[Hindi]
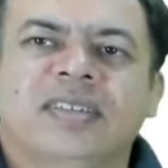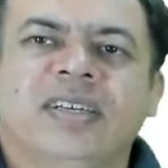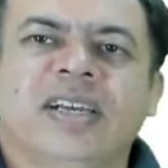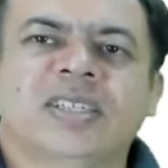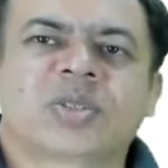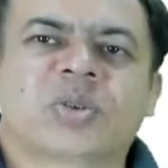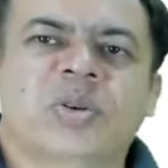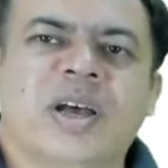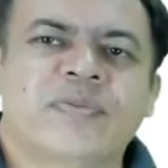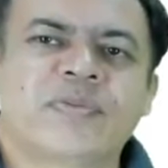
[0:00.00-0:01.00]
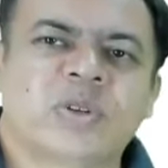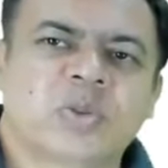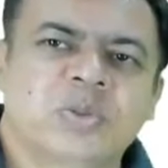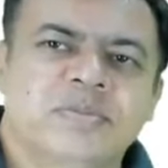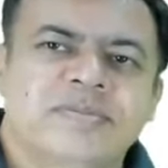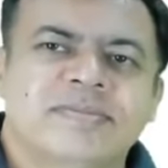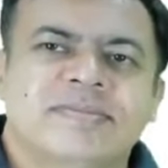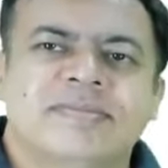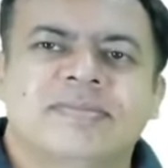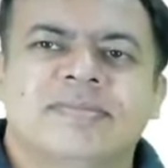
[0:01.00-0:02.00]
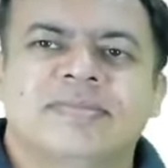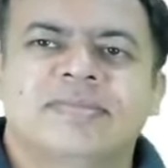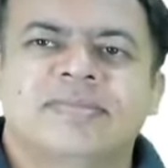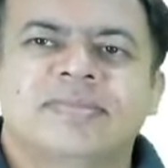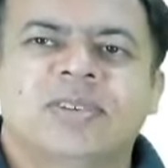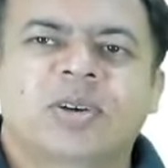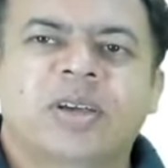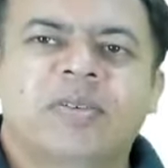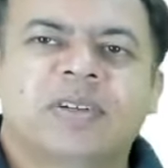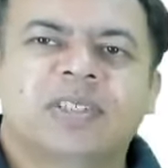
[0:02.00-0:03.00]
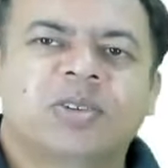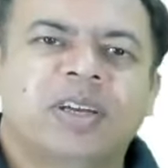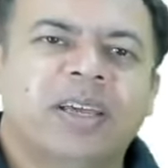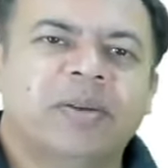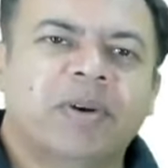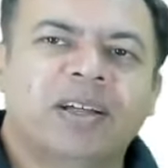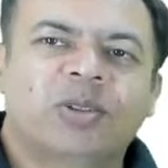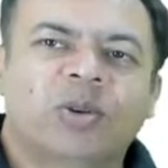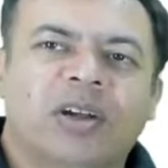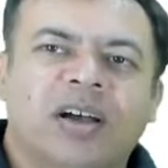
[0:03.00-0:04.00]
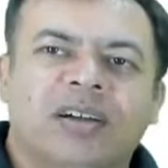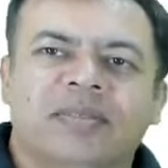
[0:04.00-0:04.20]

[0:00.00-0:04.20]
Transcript: yes good afternoon okay what's your name ma durga